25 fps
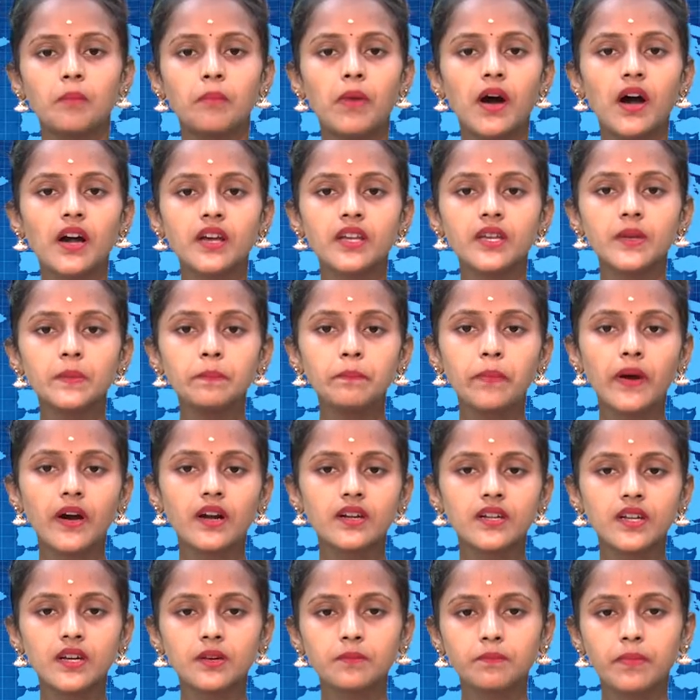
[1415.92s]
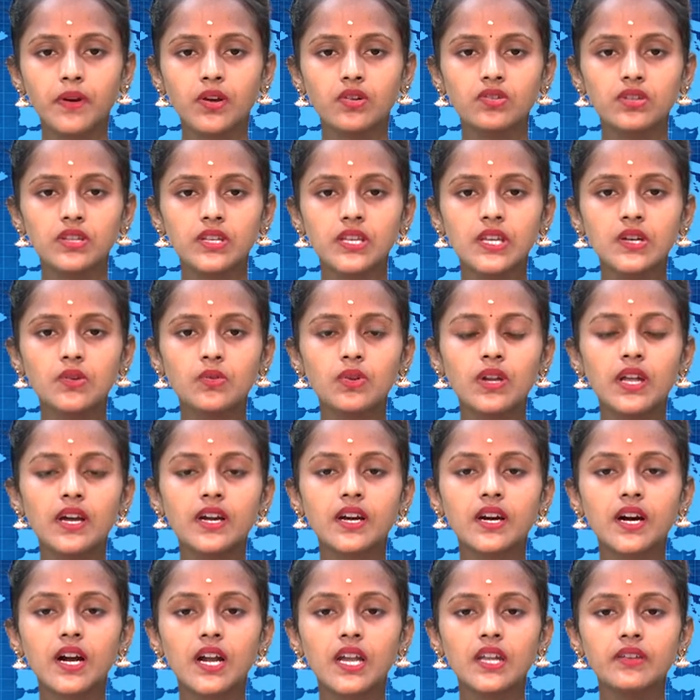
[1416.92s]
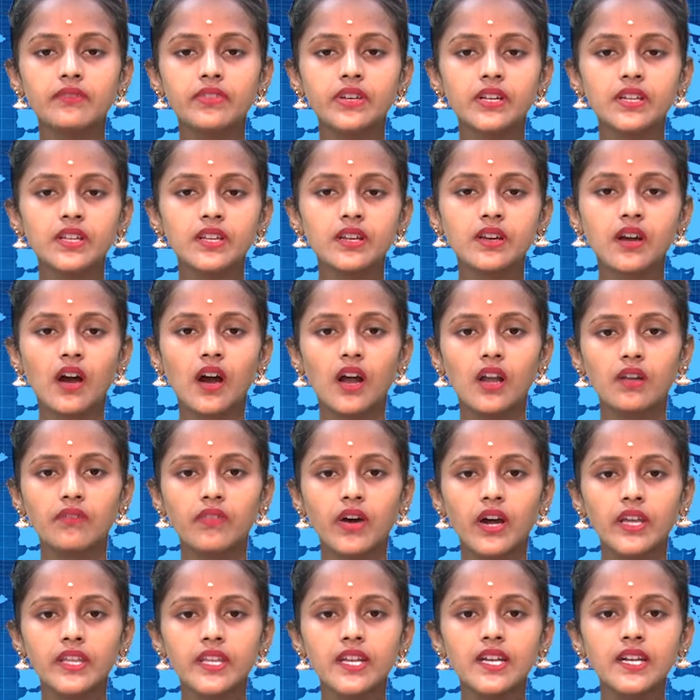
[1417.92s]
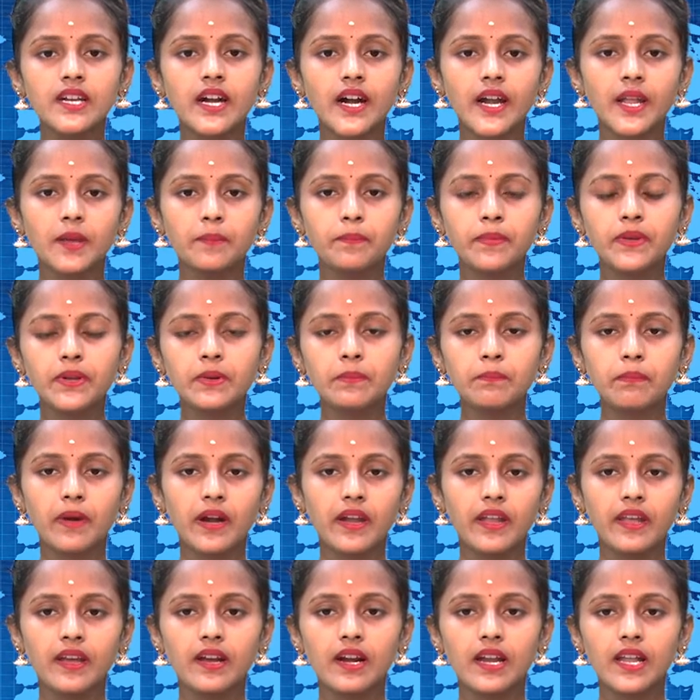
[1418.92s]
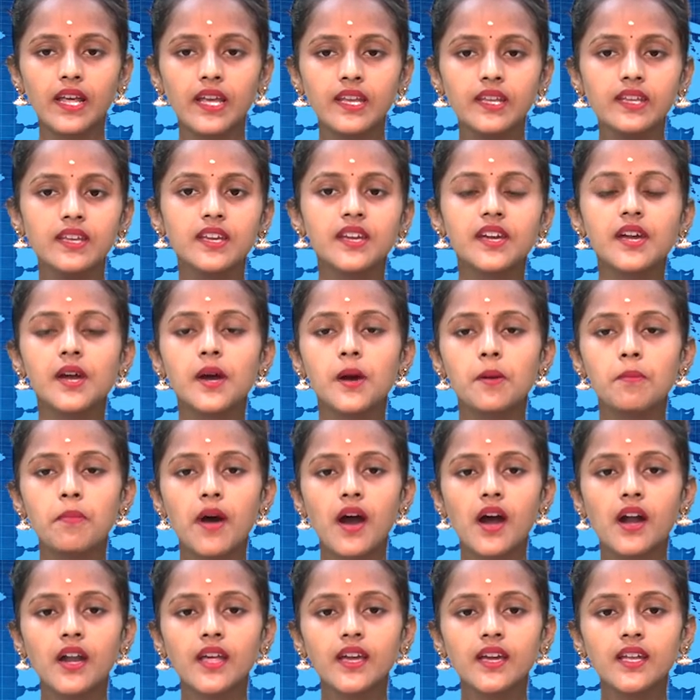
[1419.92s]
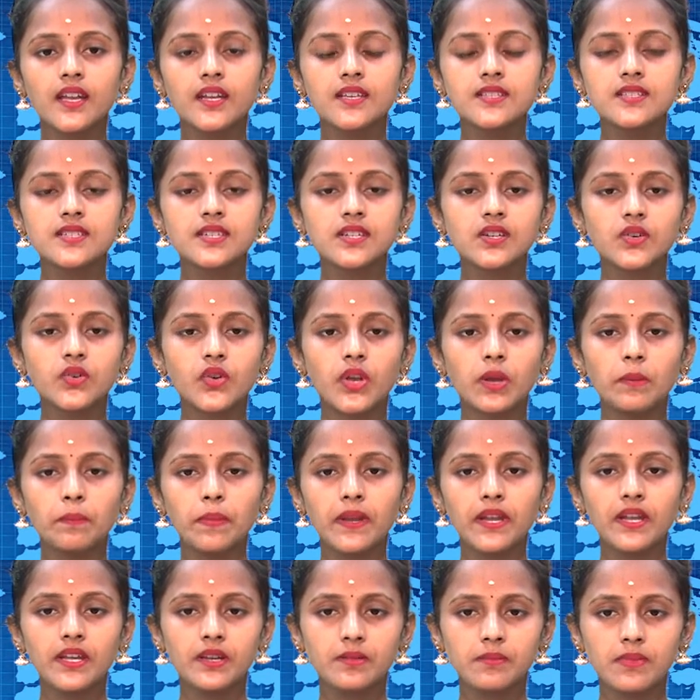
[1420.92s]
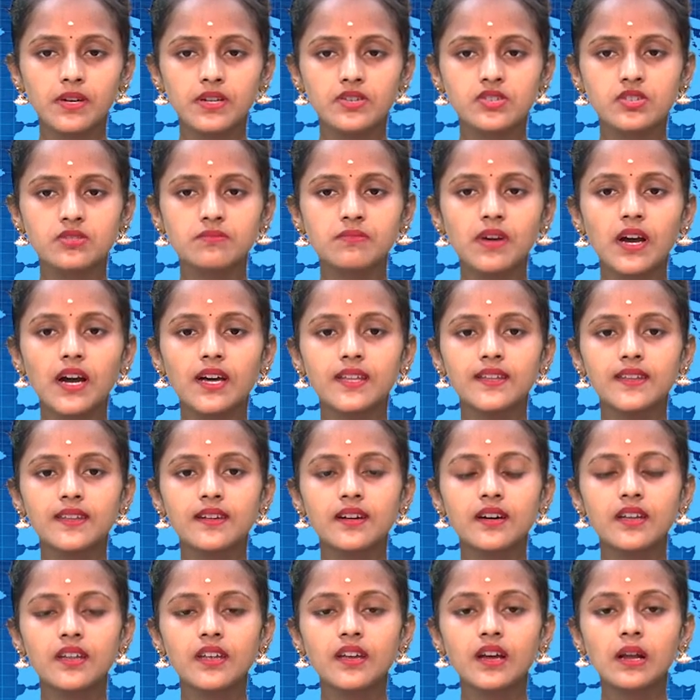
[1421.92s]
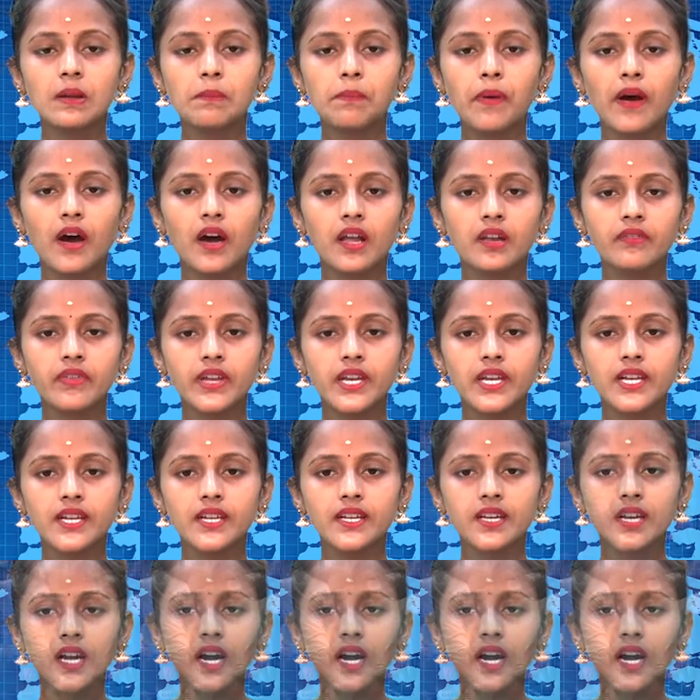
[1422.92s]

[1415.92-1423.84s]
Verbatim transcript: மாஹிம் பாட்டக் பகுதியில் உள்ள கழிவுநீர் கால்வாயில் நடைபெறும் பணிகளை மாநகராட்சி உறுப்பினர் மற்றும் அதிகாரிகள் பார்வையிட்டு